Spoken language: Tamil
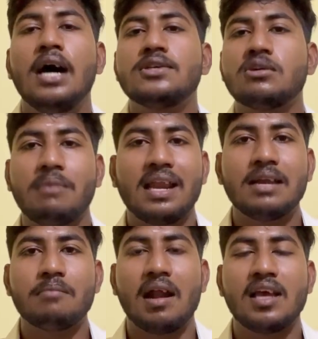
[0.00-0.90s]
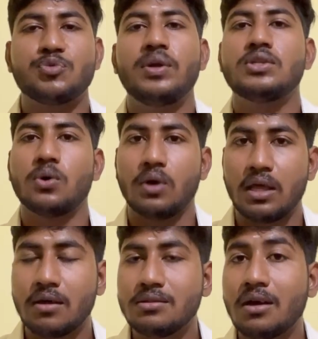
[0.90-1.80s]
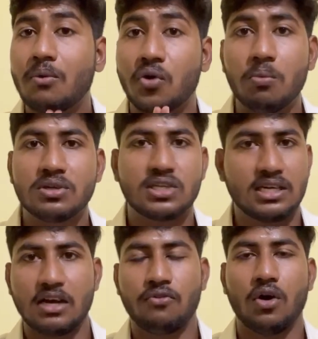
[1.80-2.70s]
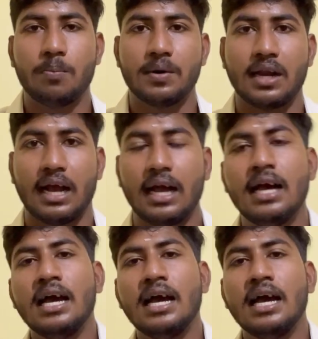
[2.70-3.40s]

ஸோ மெரிட் மேனேஜ்மெண்ட் ஸோ இது வந்து அவங்க ரொம்ப ஸ்ட்ரிக்டா ஃபாலோ பண்றாங்க